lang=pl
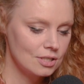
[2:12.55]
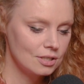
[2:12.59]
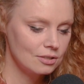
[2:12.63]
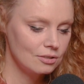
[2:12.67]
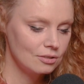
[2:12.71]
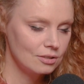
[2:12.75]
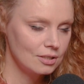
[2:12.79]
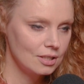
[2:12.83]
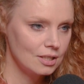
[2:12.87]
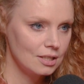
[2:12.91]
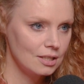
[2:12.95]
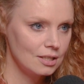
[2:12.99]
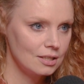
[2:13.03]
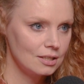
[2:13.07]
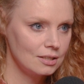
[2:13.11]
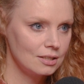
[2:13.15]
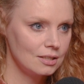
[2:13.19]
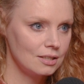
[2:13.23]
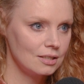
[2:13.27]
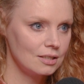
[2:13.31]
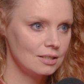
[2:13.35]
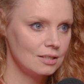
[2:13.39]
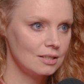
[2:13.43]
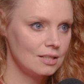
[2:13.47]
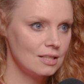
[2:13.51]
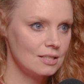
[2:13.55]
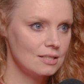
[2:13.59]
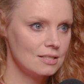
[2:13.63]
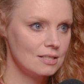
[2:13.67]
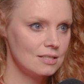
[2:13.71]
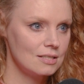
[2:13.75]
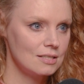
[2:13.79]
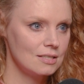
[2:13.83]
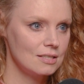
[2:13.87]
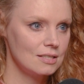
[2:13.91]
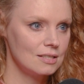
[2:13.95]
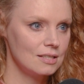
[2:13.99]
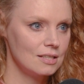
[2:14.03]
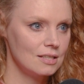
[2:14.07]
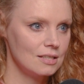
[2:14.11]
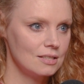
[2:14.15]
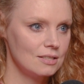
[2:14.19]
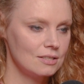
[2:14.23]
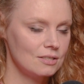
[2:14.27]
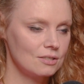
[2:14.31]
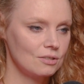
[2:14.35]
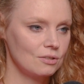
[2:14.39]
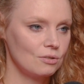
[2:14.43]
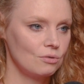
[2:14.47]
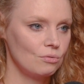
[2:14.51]
cię do tej e,
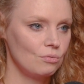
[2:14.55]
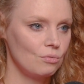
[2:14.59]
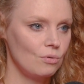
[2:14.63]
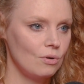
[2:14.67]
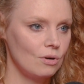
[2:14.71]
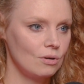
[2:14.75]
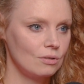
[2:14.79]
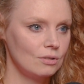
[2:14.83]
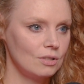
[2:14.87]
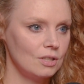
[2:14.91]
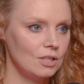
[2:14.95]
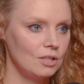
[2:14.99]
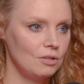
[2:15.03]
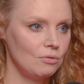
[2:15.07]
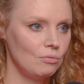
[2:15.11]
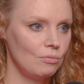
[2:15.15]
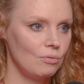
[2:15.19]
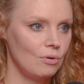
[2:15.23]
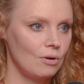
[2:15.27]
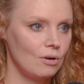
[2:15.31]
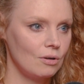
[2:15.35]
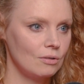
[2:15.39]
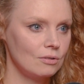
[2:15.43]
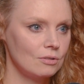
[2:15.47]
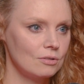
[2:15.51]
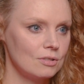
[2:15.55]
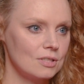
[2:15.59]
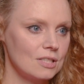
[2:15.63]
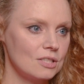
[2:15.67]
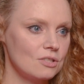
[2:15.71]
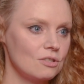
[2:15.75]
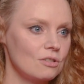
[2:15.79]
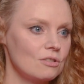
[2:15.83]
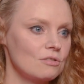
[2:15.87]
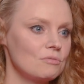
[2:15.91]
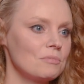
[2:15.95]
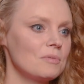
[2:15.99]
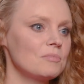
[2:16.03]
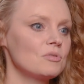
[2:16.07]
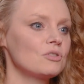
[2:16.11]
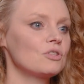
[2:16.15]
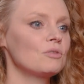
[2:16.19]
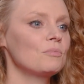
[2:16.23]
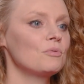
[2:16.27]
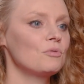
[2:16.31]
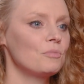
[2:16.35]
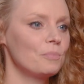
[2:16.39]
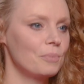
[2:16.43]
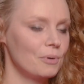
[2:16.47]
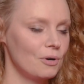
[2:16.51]
decyzji skłoniło. To znaczy, rozumiem, mm. że
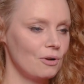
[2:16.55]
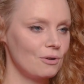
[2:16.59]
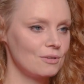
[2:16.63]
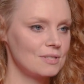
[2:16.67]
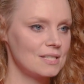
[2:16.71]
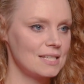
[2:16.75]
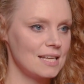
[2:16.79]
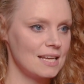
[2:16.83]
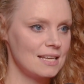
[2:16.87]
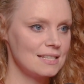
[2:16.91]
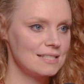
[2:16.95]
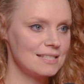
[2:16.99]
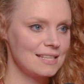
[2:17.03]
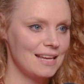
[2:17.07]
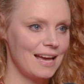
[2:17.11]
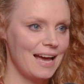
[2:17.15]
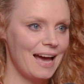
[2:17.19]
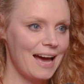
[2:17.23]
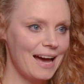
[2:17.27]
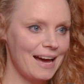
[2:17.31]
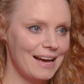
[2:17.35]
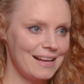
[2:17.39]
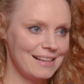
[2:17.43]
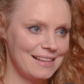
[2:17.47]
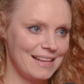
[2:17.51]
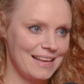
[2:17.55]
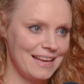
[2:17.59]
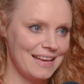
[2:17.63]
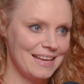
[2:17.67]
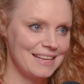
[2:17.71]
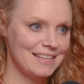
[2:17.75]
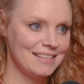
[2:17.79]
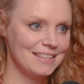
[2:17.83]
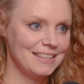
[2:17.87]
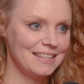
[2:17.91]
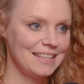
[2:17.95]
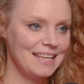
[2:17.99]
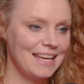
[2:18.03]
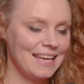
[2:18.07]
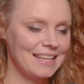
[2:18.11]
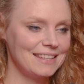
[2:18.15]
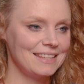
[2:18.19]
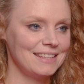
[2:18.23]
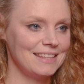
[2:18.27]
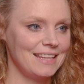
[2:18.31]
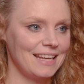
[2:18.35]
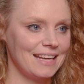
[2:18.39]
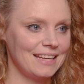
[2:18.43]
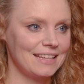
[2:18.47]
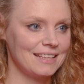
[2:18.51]
to był proces, ale
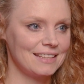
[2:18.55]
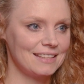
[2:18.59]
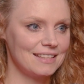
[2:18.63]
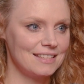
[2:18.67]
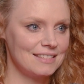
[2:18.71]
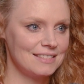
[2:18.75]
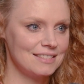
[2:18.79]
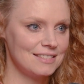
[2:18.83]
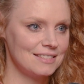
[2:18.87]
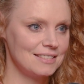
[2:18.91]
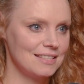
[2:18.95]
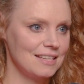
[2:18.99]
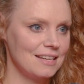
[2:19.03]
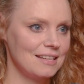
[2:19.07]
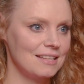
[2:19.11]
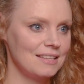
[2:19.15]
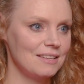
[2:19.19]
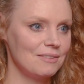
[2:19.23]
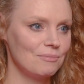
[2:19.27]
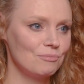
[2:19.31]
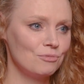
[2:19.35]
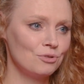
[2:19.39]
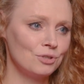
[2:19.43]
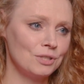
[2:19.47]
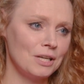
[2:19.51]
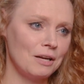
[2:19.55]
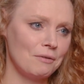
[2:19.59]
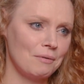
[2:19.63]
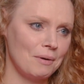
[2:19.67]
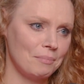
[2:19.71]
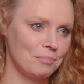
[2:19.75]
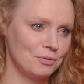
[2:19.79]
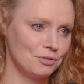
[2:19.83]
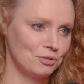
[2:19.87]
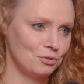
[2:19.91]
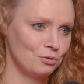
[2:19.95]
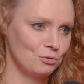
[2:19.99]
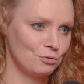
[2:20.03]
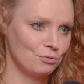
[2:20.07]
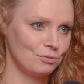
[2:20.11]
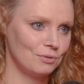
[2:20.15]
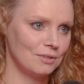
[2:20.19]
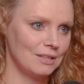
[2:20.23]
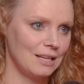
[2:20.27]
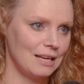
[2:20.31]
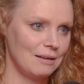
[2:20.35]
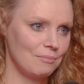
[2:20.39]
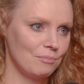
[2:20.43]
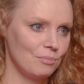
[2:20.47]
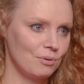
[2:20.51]
jednak decyzja musiała być
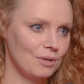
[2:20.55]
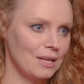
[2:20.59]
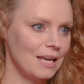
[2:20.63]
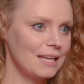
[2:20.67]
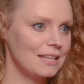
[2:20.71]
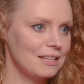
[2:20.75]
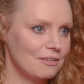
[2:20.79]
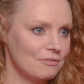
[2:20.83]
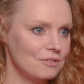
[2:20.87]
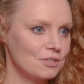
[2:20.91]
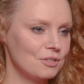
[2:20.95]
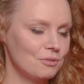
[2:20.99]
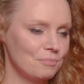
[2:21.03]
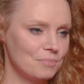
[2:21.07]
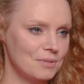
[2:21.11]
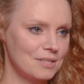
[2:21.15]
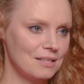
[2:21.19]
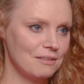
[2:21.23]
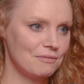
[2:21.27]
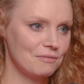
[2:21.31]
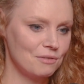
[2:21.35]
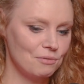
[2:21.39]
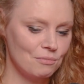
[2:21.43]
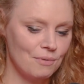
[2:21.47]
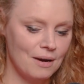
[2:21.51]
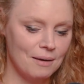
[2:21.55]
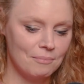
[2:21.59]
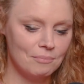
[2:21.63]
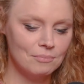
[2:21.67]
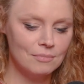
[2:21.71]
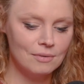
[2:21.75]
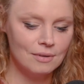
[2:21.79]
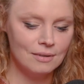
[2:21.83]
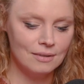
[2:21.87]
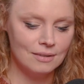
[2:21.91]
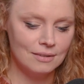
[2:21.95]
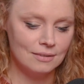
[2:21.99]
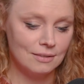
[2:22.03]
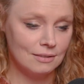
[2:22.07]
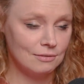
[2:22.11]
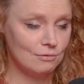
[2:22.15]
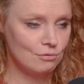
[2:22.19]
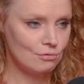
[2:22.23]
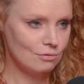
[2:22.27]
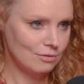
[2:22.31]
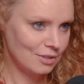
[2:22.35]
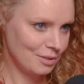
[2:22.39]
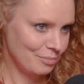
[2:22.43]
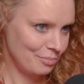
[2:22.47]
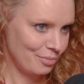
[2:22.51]
trudna, bo ja nawet obstawiłam ten
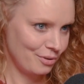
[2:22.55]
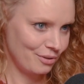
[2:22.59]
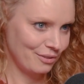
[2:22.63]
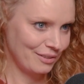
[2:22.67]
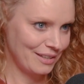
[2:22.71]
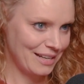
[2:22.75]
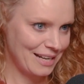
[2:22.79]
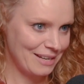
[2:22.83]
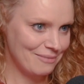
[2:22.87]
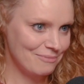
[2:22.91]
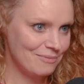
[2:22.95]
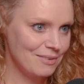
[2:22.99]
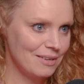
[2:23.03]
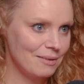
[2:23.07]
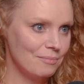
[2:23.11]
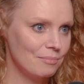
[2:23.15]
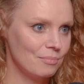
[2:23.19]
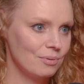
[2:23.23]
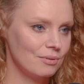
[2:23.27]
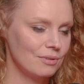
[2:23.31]
drugi program, no.